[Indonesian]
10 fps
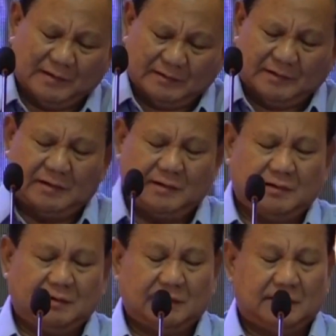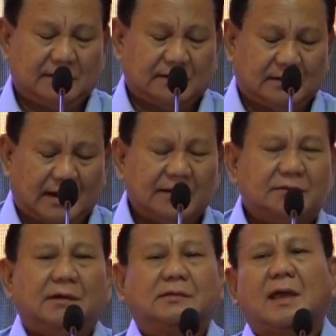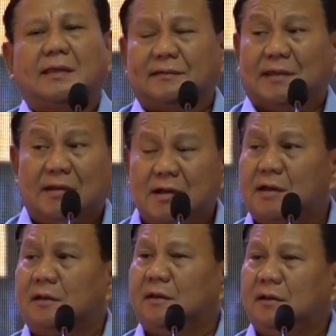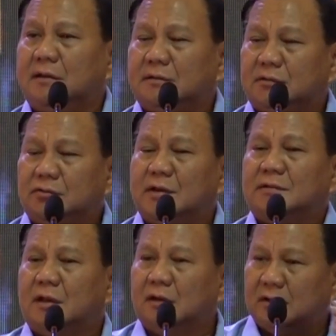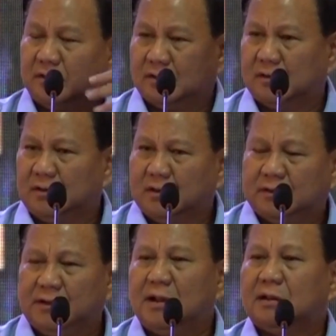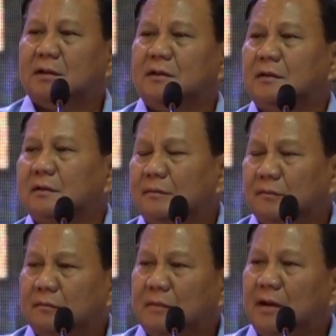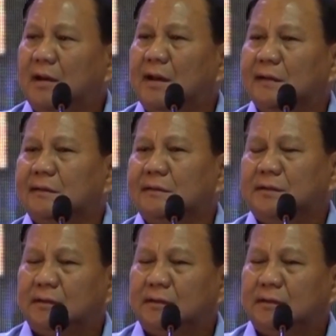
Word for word: Jadi ada cerita yang saya dengar ini sesudah saya tinggalkan Magelang.